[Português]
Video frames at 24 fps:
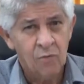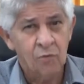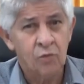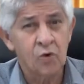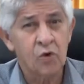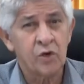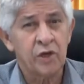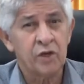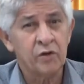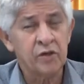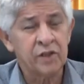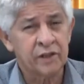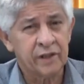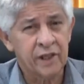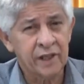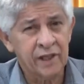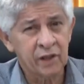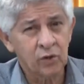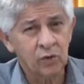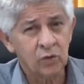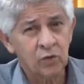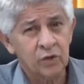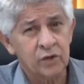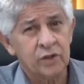porque eu
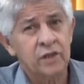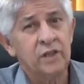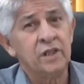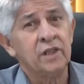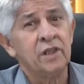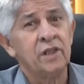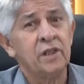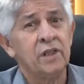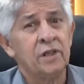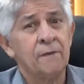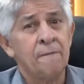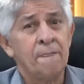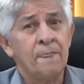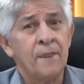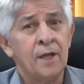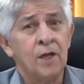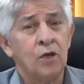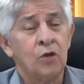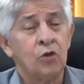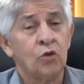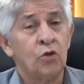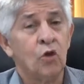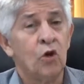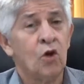entendo que
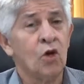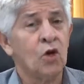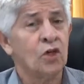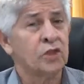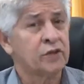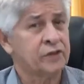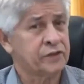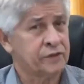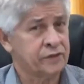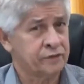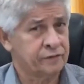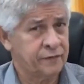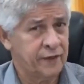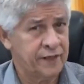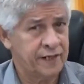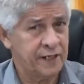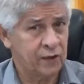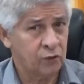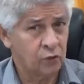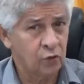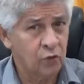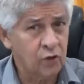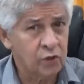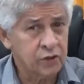nós,
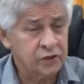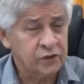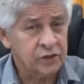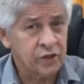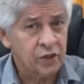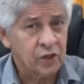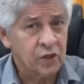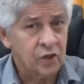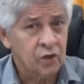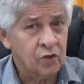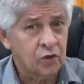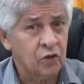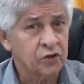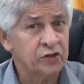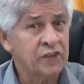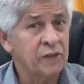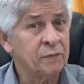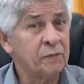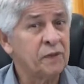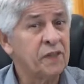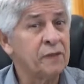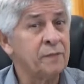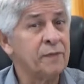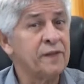vereadores, nós
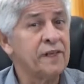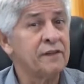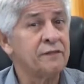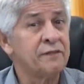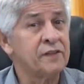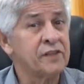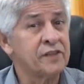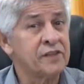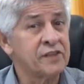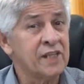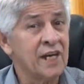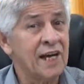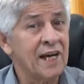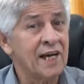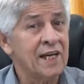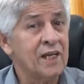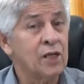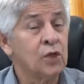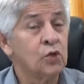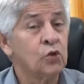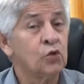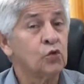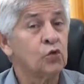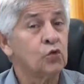temos que beneficiar
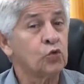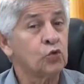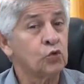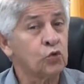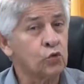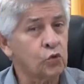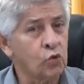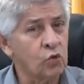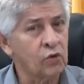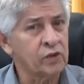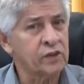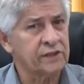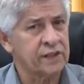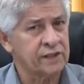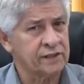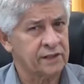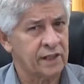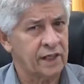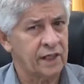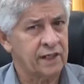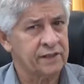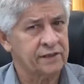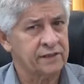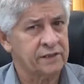todas as
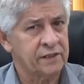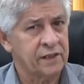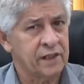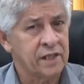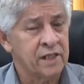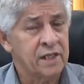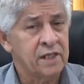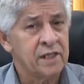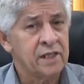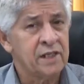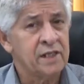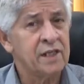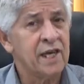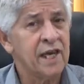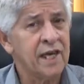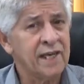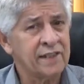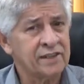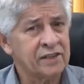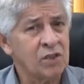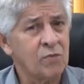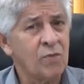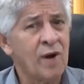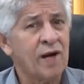classes. E
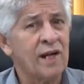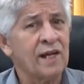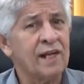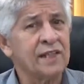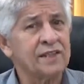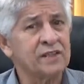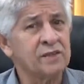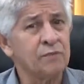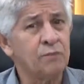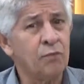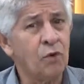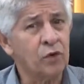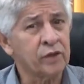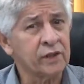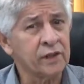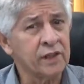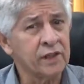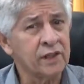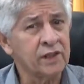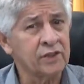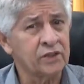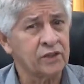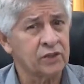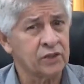essa é uma classe
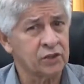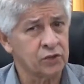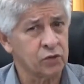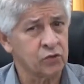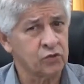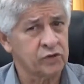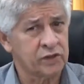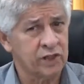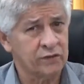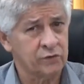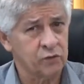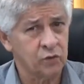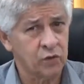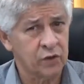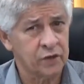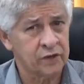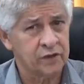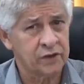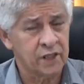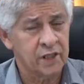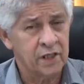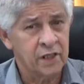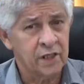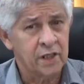importante que são os
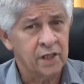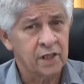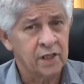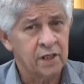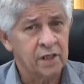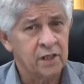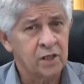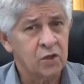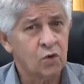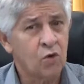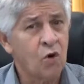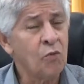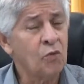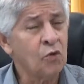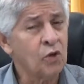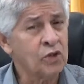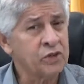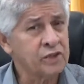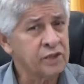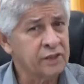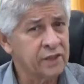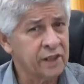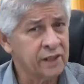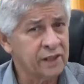servidores. E como
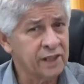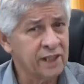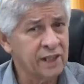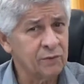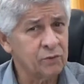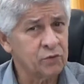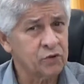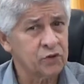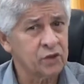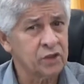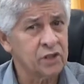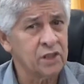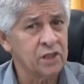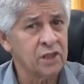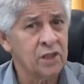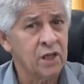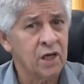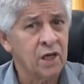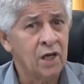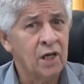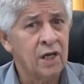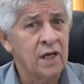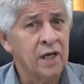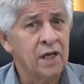nós entendemos que
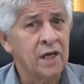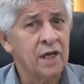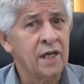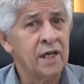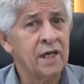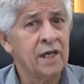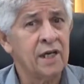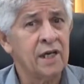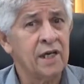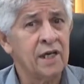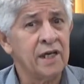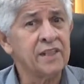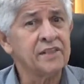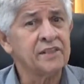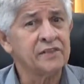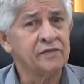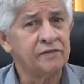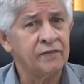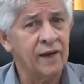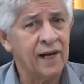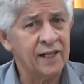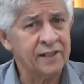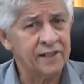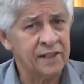eh, esse
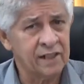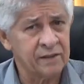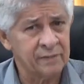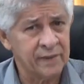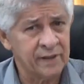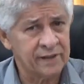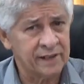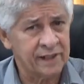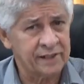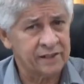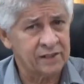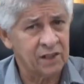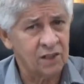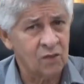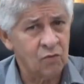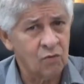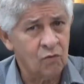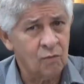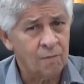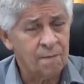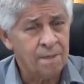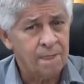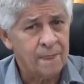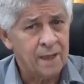vale de
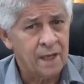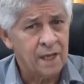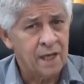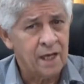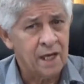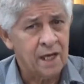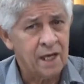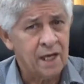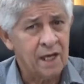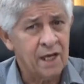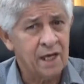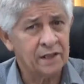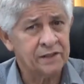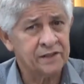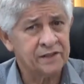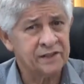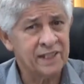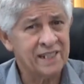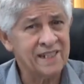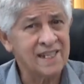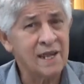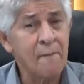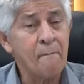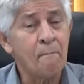alimentação eh,
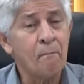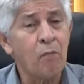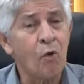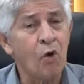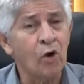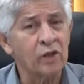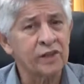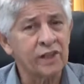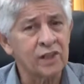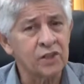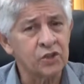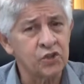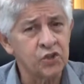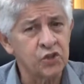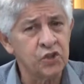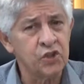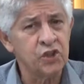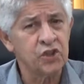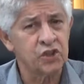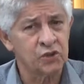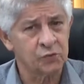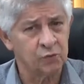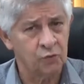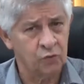seria
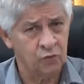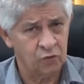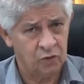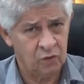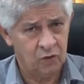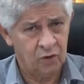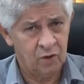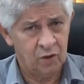importantíssimo